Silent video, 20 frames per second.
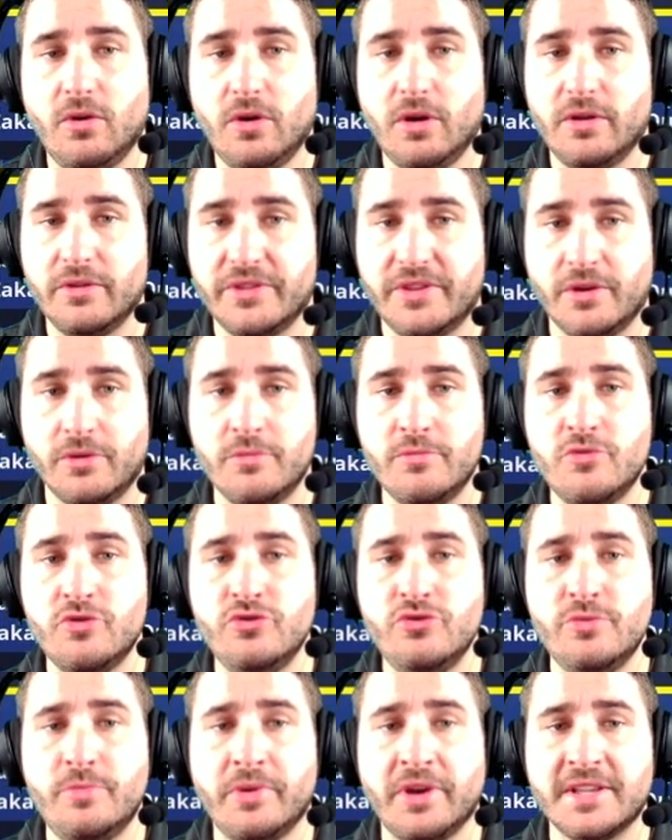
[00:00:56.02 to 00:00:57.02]
dans le
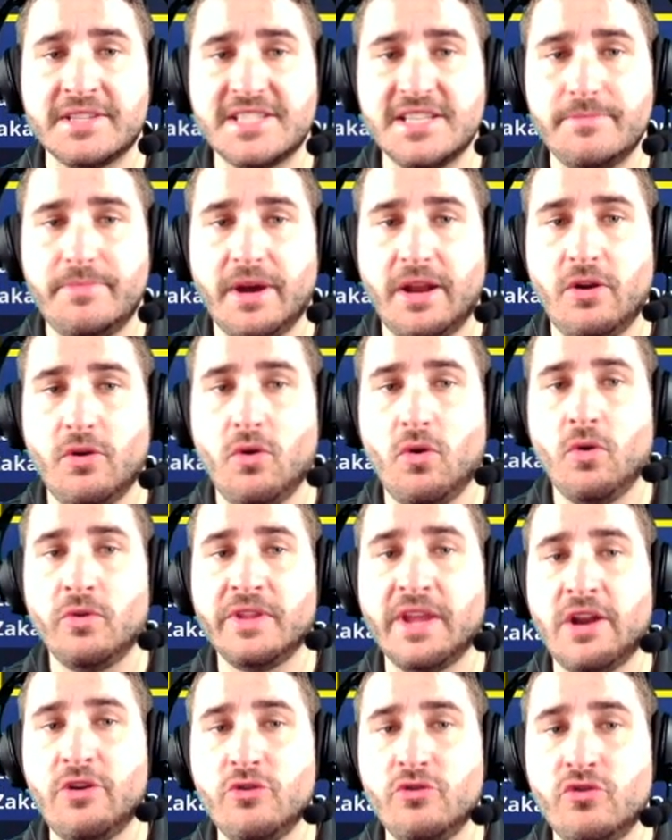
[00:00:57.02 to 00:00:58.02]
menu principal,
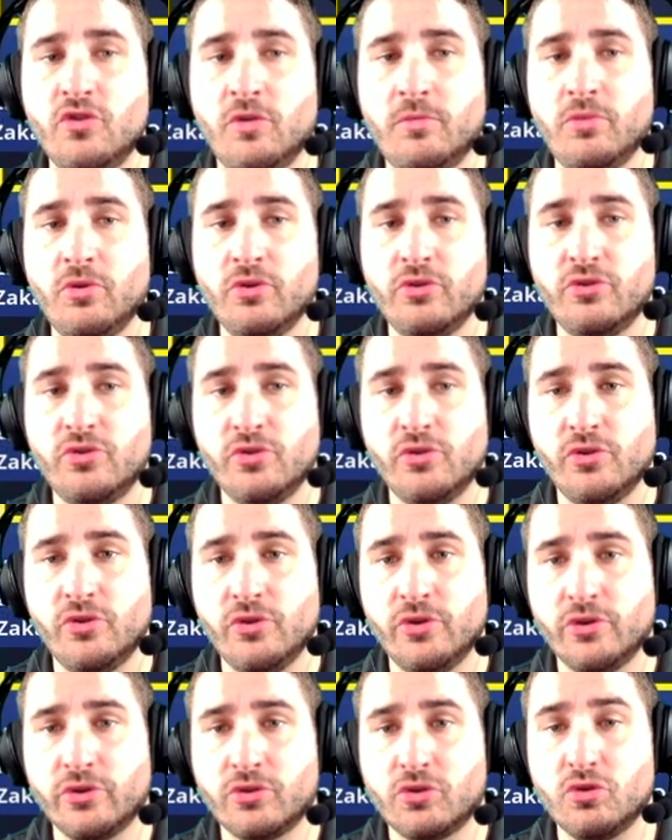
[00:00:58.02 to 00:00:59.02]
on a le nombre
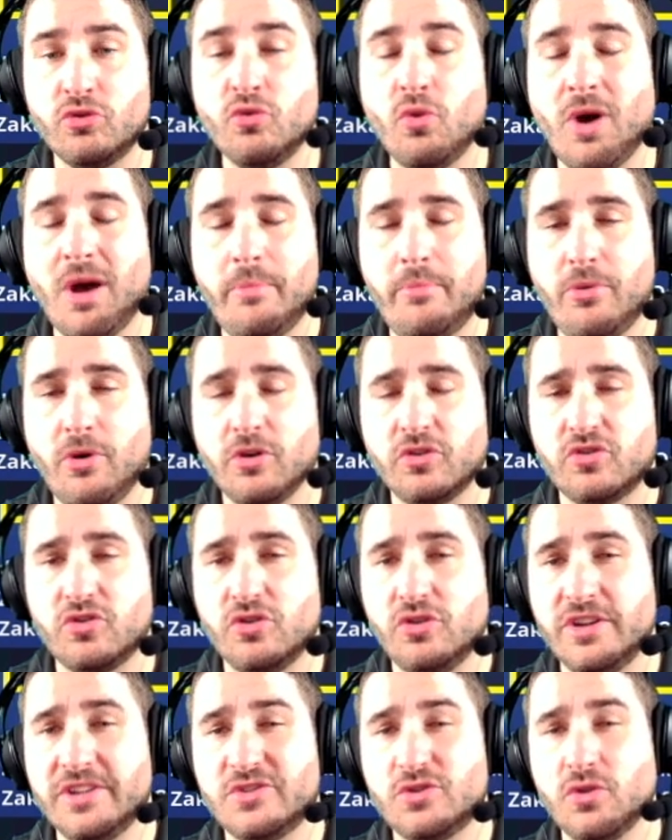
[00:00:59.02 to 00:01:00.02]
de... que nous rapportent
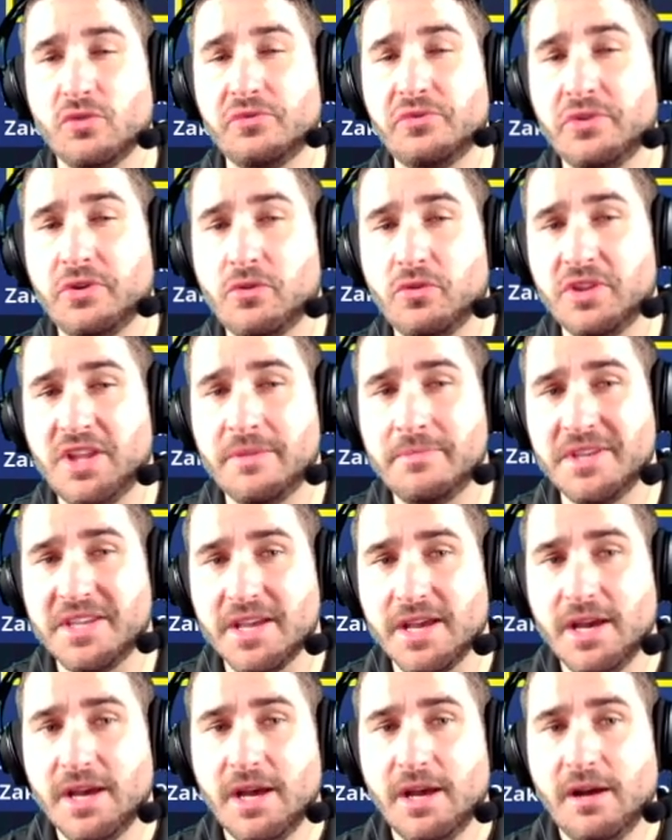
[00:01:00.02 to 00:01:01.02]
les survivants qu'on a mis.
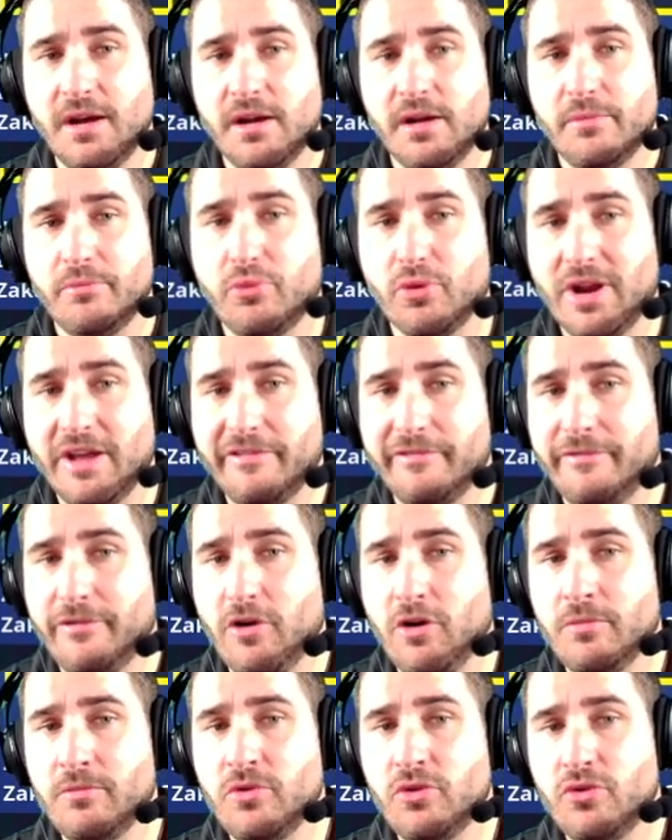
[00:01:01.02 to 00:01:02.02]
Pour la
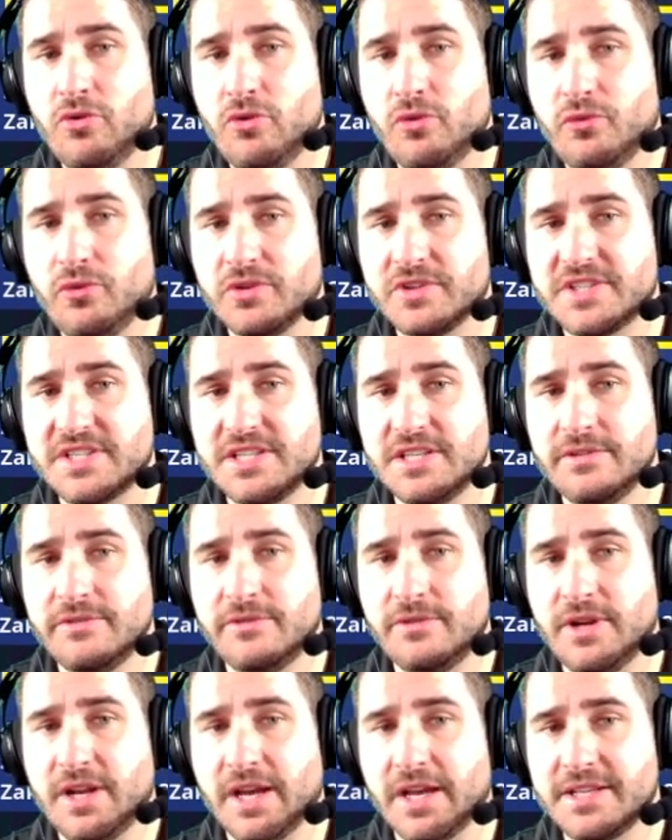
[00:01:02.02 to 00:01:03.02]
forme,
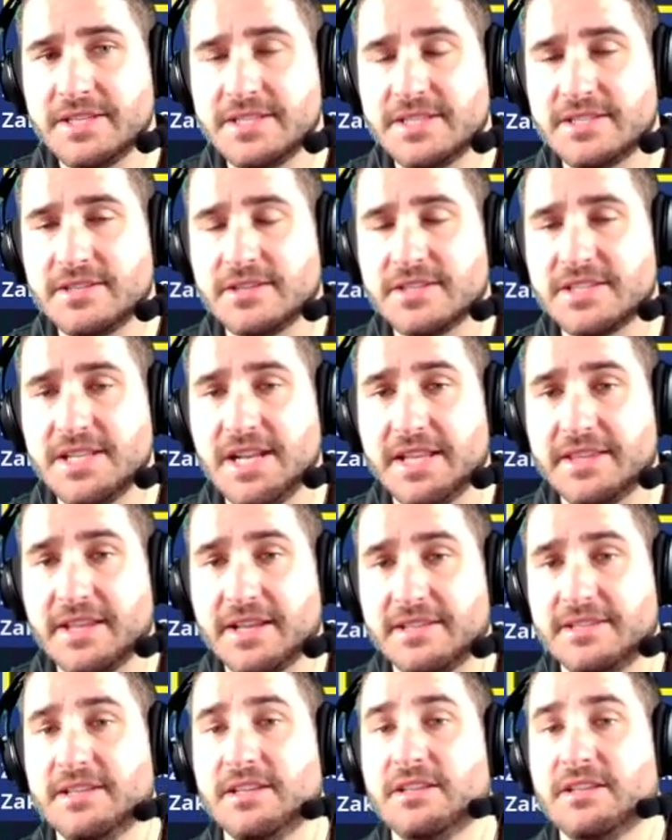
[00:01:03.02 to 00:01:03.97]
l'offensive, la résistance et la technique,